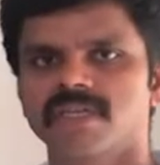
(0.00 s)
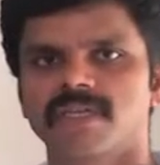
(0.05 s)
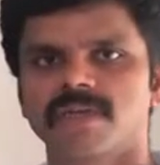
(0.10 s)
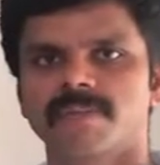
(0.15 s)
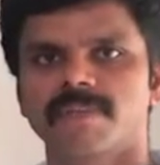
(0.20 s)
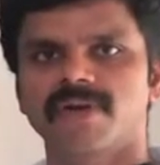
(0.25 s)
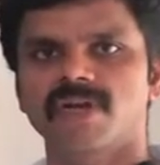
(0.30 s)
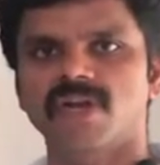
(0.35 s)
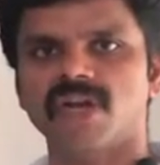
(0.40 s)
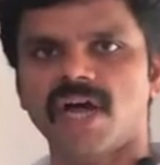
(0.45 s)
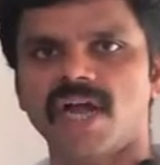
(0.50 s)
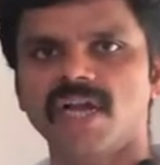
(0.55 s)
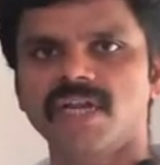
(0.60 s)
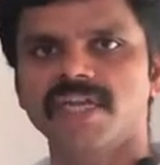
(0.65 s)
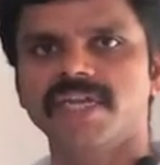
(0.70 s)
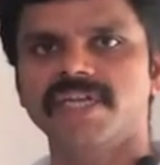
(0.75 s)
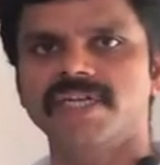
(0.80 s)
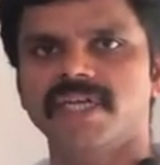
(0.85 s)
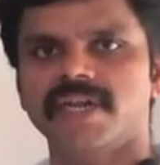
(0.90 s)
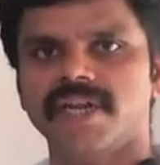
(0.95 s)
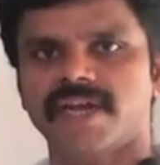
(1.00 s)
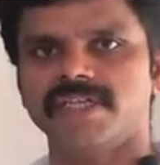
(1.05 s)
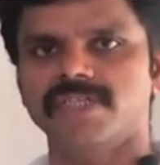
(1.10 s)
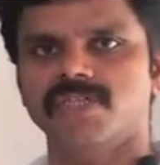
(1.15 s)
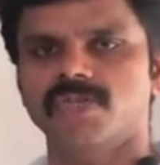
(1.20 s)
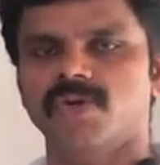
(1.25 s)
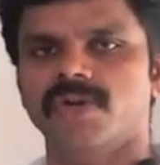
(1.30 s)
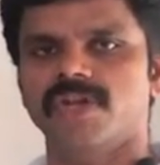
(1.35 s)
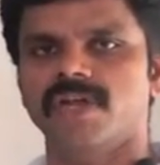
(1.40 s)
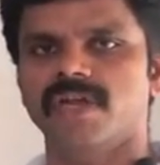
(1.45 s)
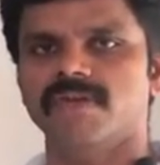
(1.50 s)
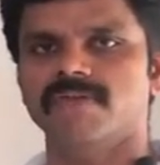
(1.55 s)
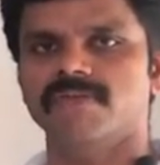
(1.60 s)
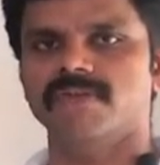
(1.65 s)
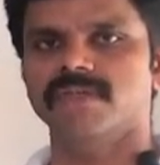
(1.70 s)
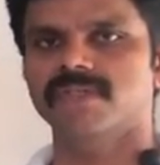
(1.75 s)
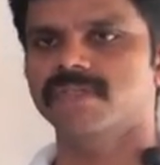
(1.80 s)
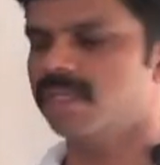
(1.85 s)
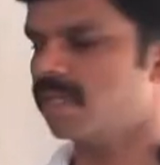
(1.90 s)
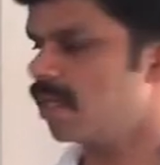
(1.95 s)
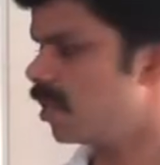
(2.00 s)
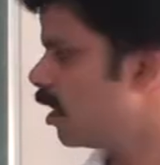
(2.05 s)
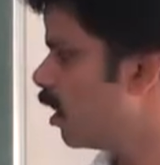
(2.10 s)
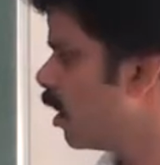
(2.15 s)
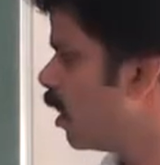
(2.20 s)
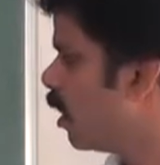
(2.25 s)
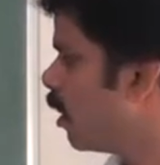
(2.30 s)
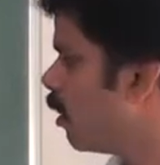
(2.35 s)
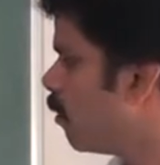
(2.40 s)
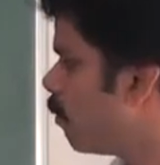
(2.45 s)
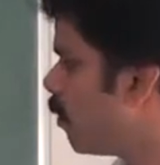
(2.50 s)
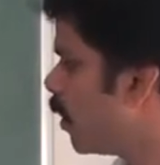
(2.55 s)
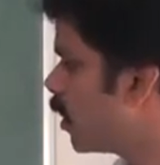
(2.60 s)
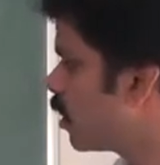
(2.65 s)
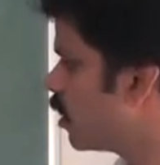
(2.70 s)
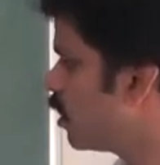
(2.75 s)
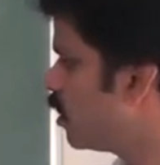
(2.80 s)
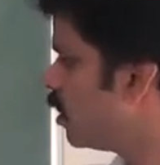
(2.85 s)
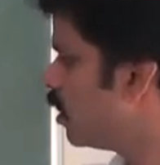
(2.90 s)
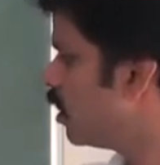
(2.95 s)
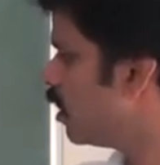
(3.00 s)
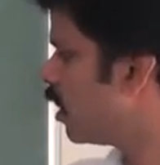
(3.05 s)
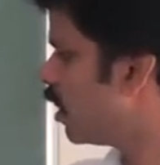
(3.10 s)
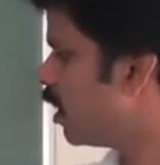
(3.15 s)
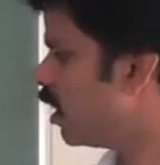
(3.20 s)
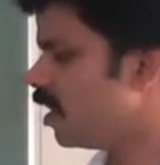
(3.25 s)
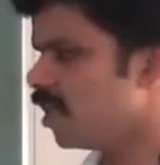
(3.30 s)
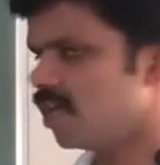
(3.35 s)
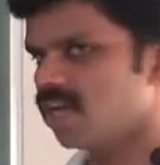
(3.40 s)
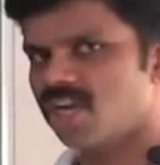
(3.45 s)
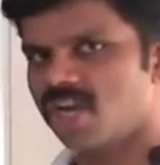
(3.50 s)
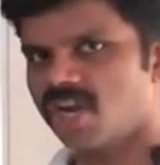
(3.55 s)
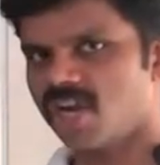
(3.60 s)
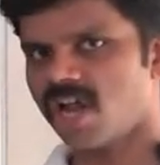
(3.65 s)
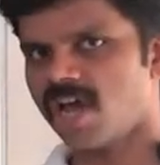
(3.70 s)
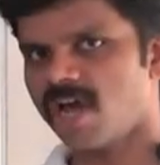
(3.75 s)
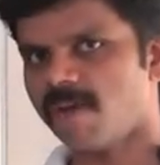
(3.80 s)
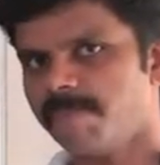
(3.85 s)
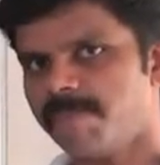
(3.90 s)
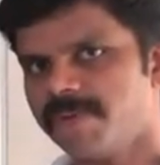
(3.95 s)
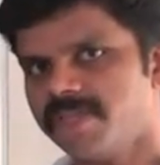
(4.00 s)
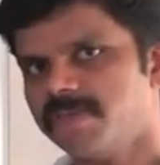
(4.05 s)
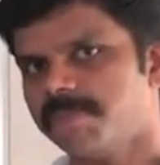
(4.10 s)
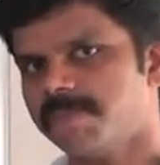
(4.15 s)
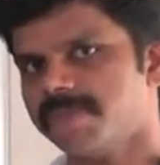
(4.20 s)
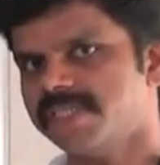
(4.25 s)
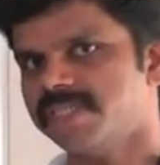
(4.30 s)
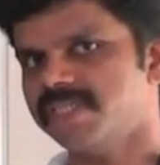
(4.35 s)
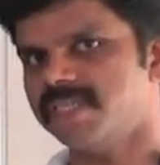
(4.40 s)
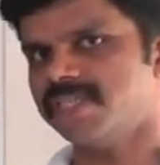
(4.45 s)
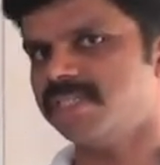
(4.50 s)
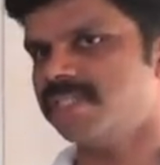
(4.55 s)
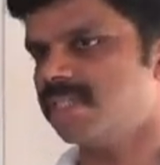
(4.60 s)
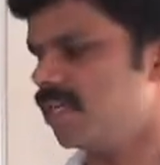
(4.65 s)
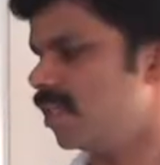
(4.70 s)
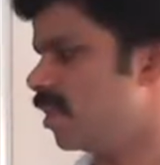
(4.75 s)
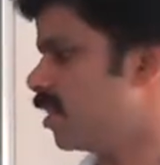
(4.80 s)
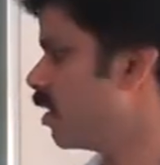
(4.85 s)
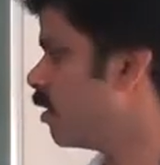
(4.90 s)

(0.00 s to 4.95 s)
இப்போ நாலு லிட்டர் ஆசிடோடைய அளவு சரி பத்தில் நாற்பது பர்சன்டேஜ் என்னது